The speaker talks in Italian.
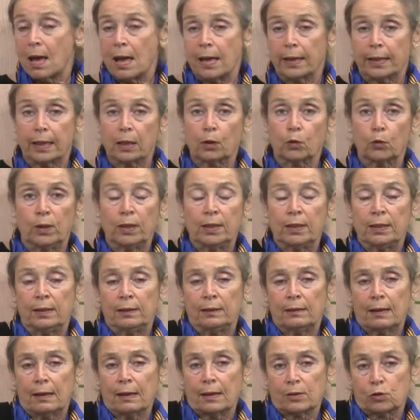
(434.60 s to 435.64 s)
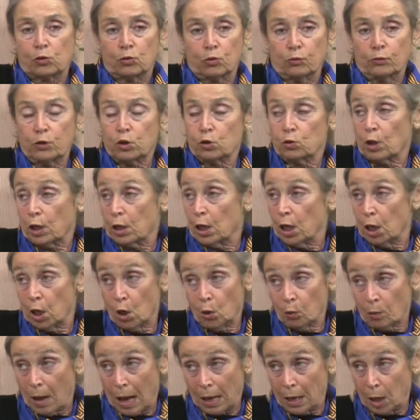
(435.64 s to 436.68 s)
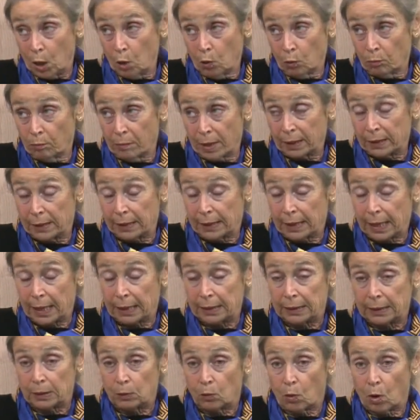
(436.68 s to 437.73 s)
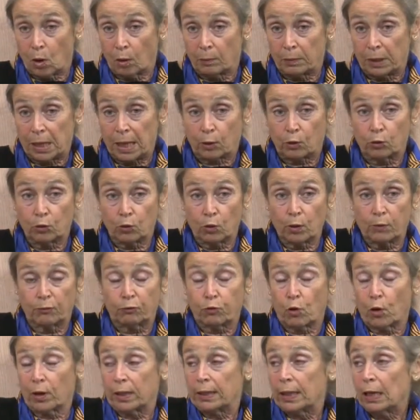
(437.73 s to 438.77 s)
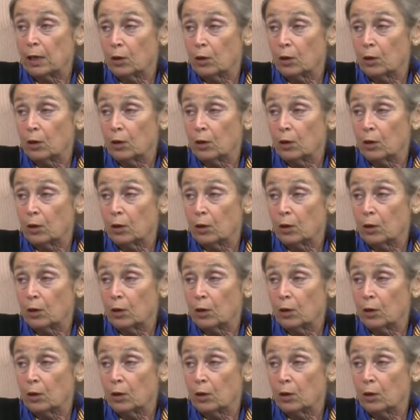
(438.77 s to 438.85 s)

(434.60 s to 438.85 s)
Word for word: e che quindi sono vissute all'ombra di grandi uomini. Ecco, noi fuori